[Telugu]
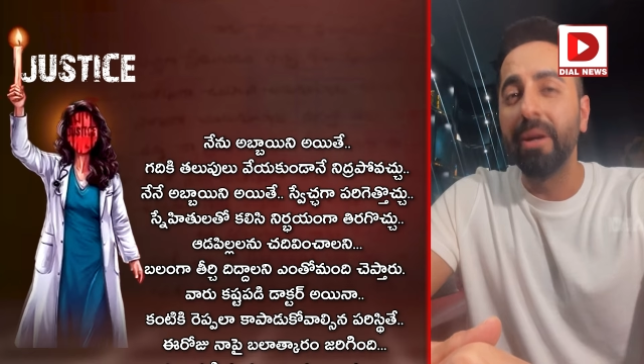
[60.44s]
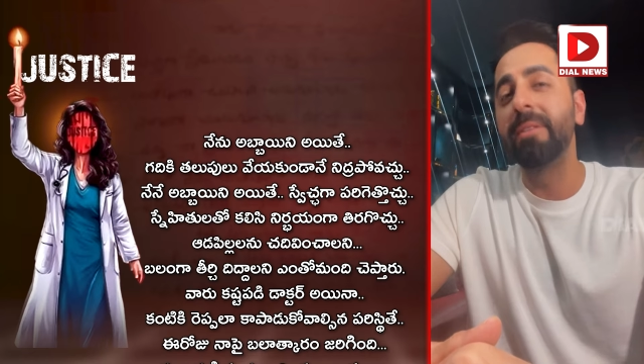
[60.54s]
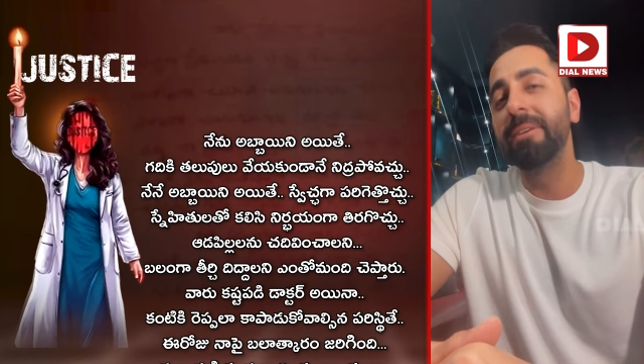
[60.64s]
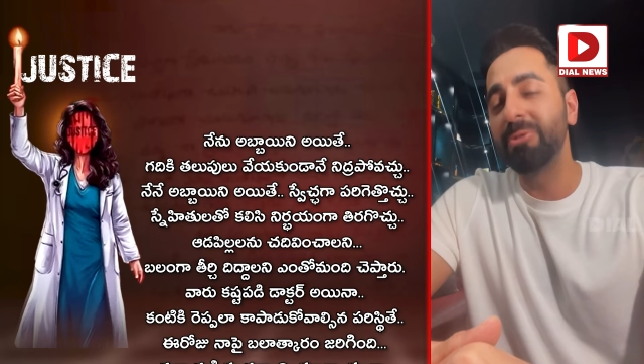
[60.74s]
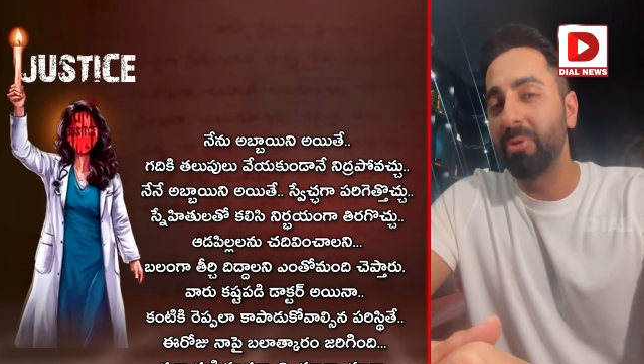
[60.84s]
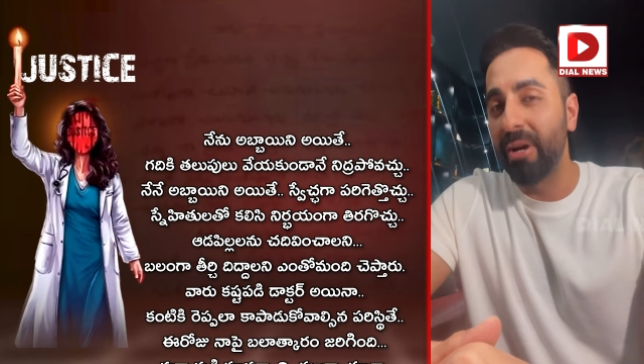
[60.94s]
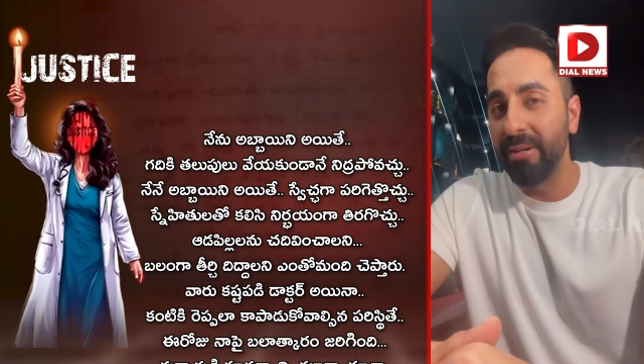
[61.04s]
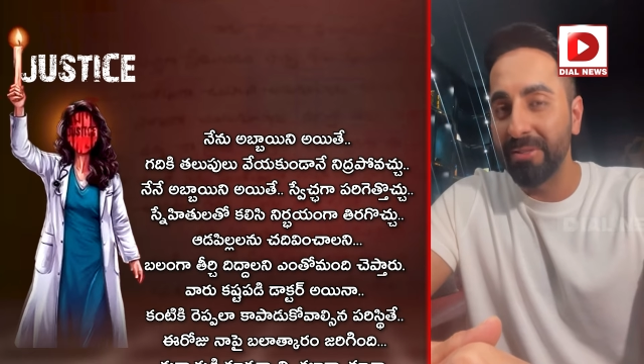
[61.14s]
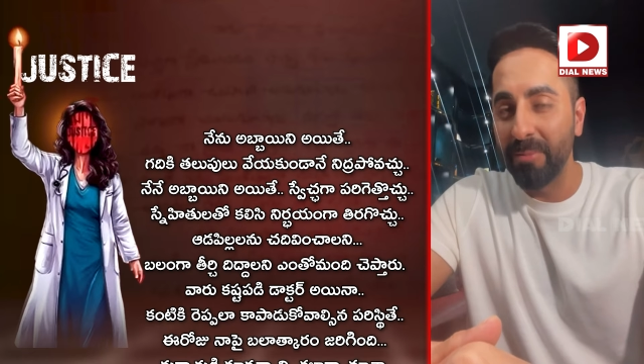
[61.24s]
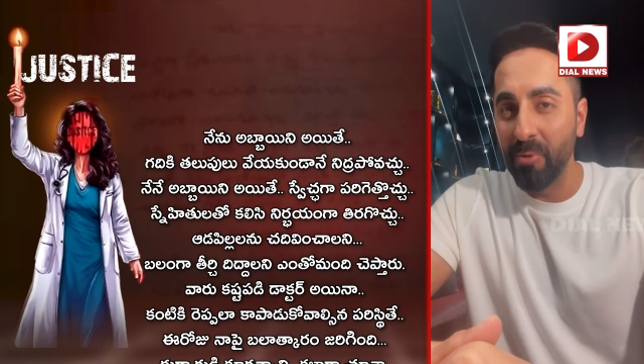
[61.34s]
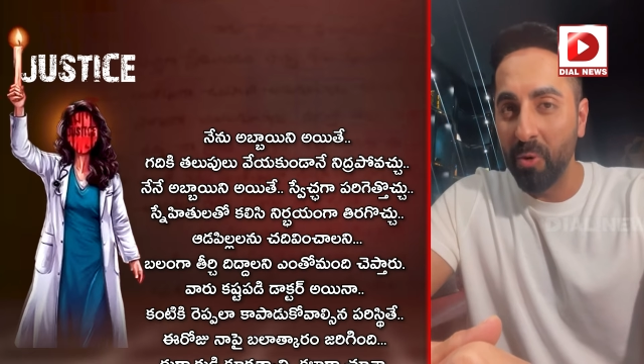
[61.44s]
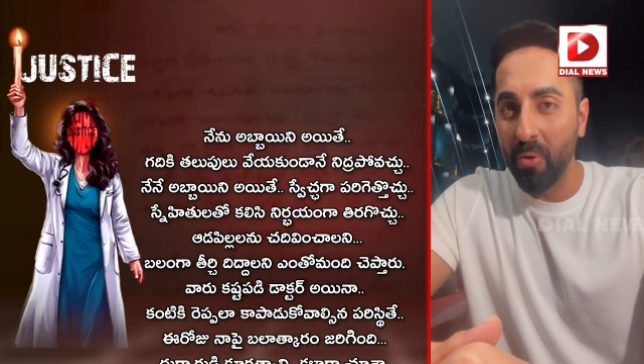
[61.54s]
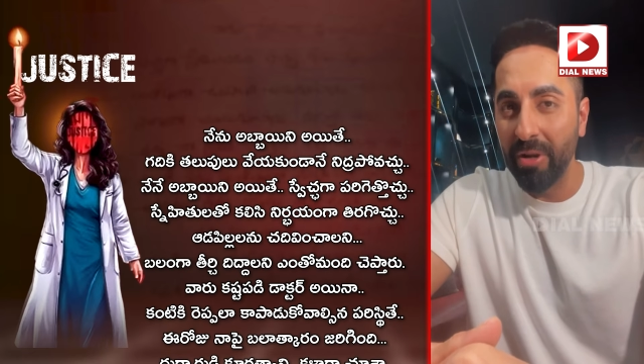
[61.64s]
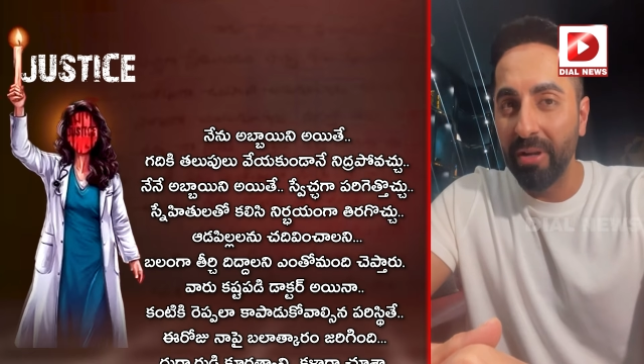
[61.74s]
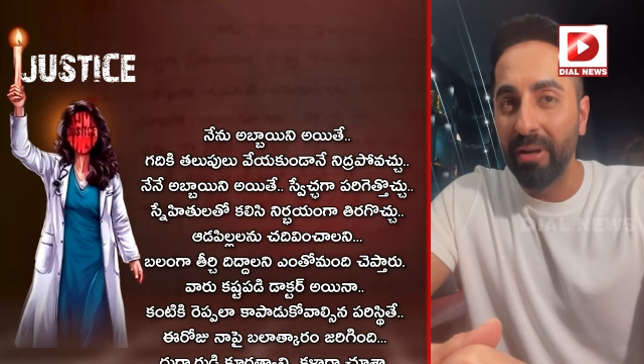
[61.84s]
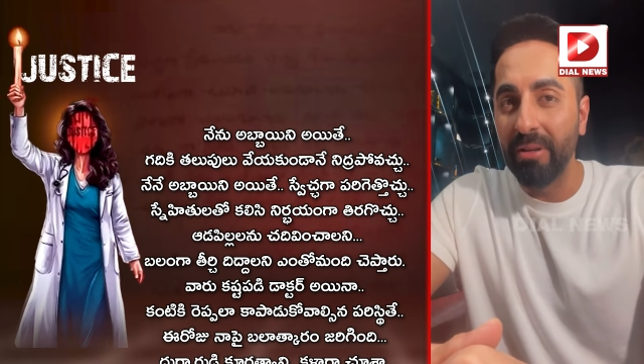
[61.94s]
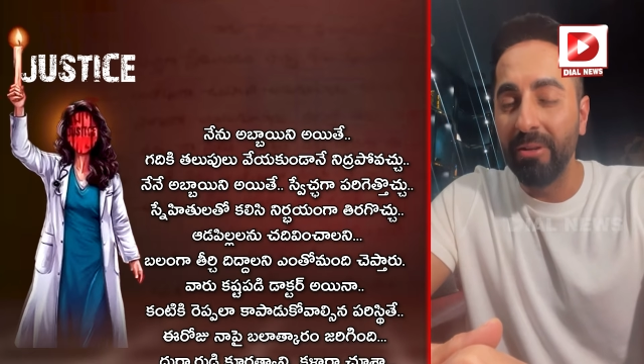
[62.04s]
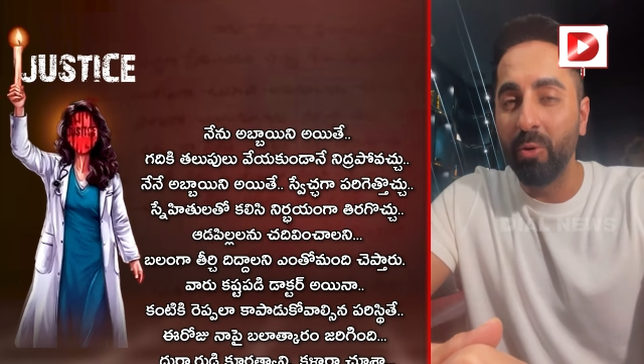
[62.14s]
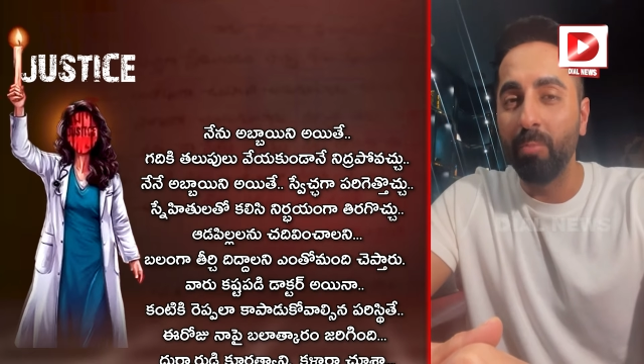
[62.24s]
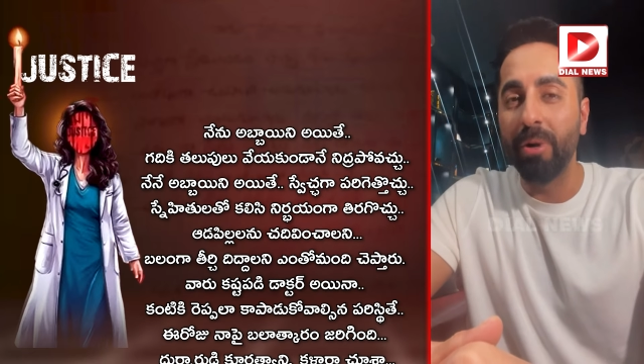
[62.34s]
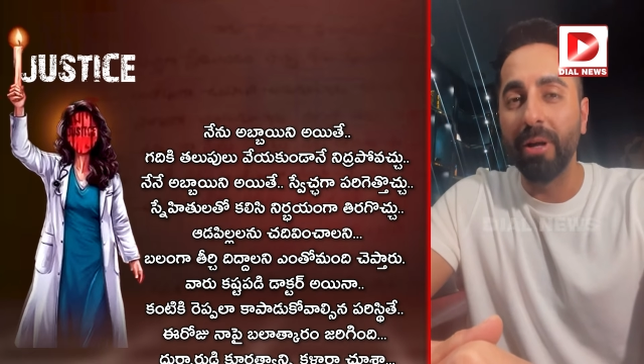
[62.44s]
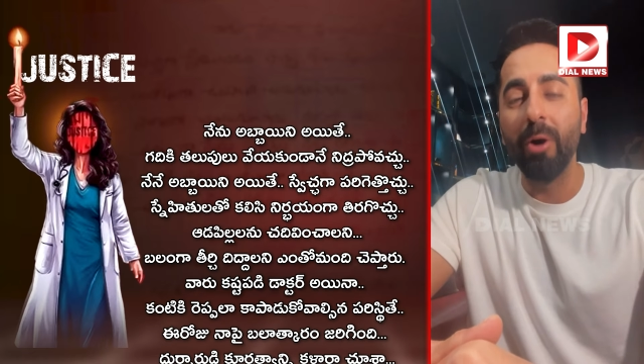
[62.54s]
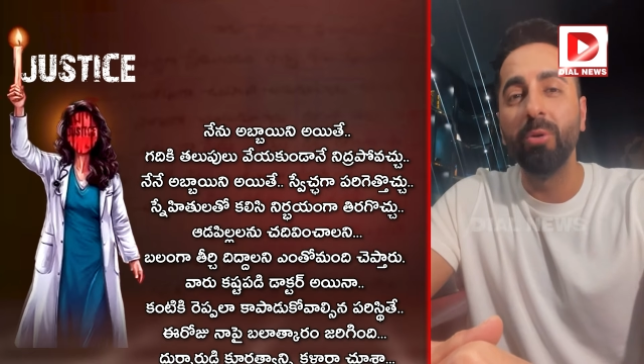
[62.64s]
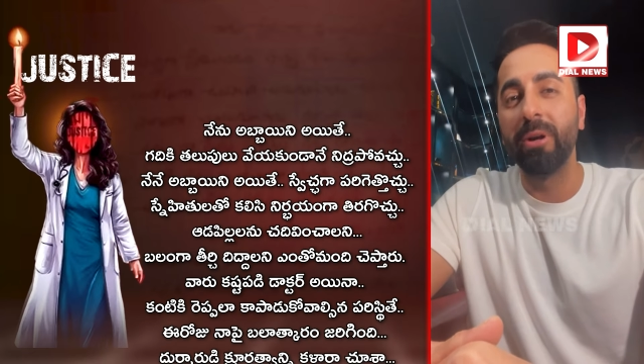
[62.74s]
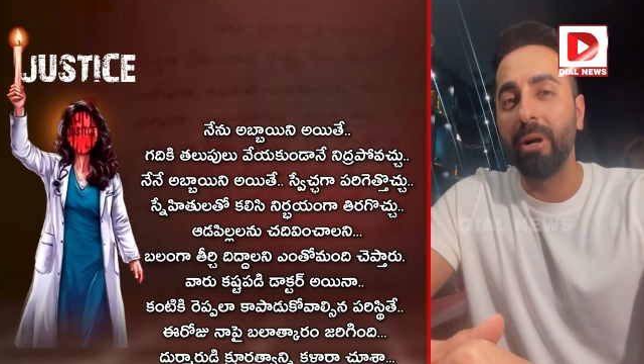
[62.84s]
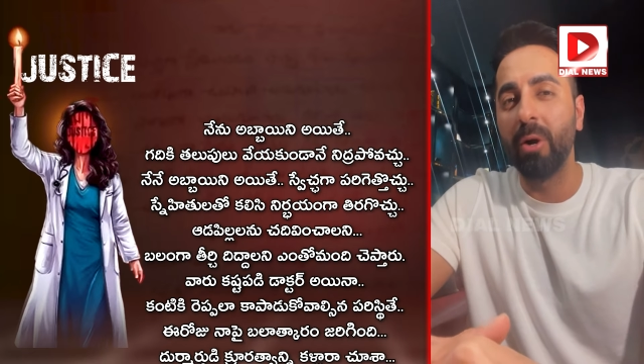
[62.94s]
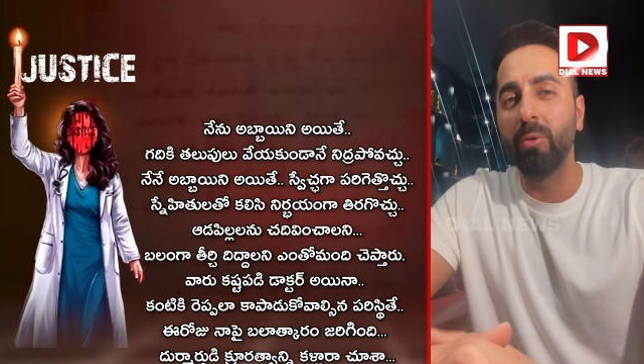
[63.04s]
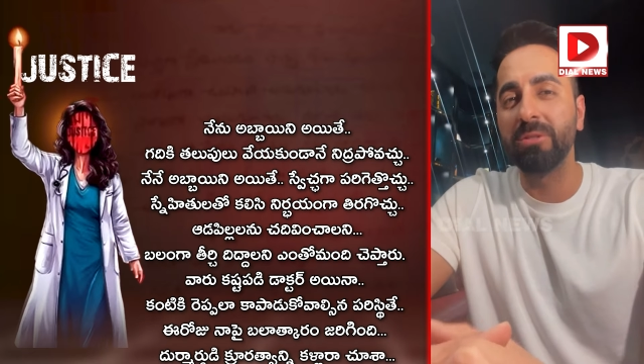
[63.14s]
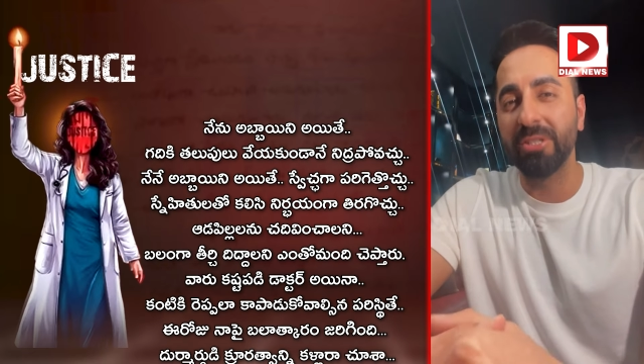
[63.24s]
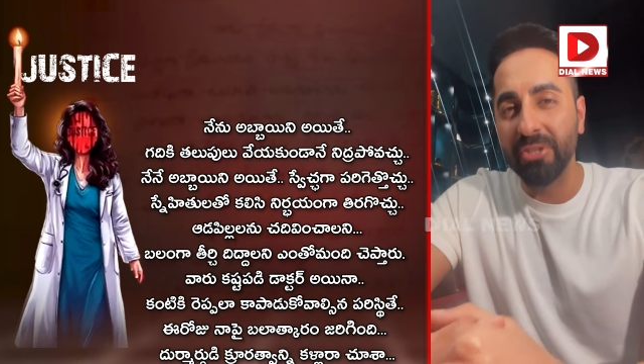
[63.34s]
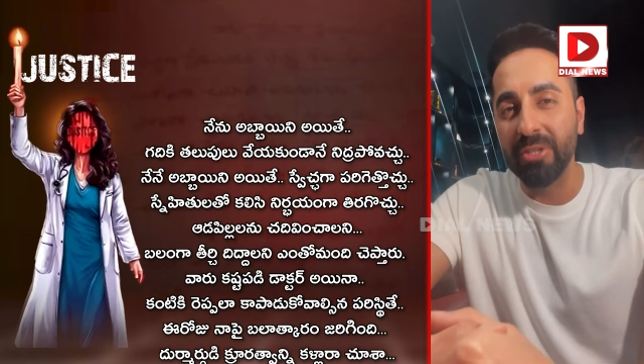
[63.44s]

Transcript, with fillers: తిరగొచ్చు ఆడపిల్లలను చదివించాలని